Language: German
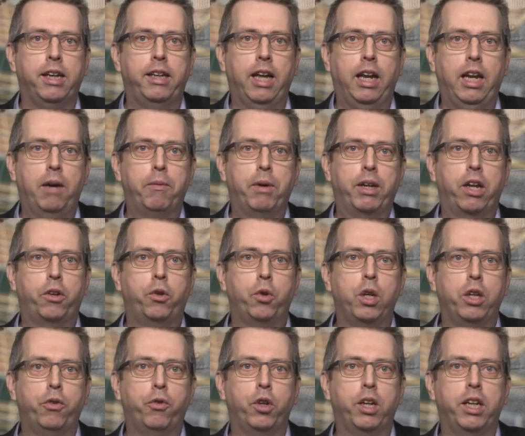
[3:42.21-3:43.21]
dann aber
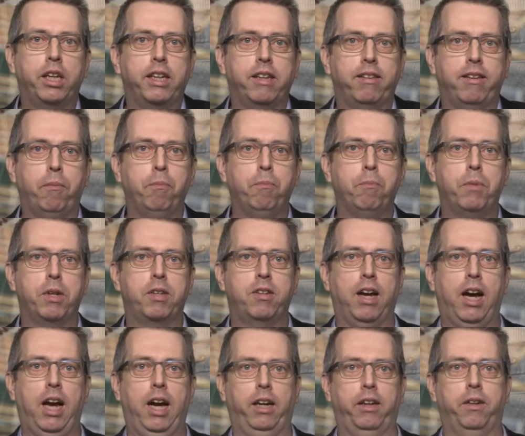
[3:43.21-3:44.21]
natürlich für den gesamten
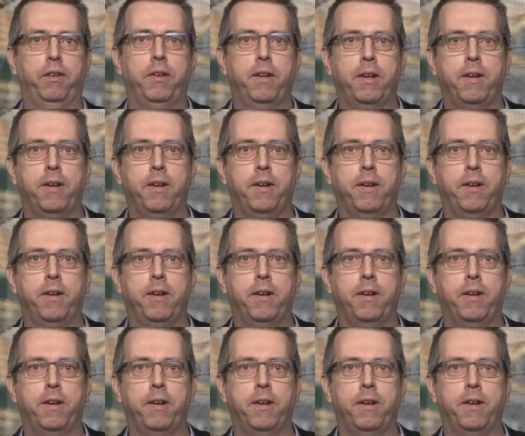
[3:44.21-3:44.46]
Betrag.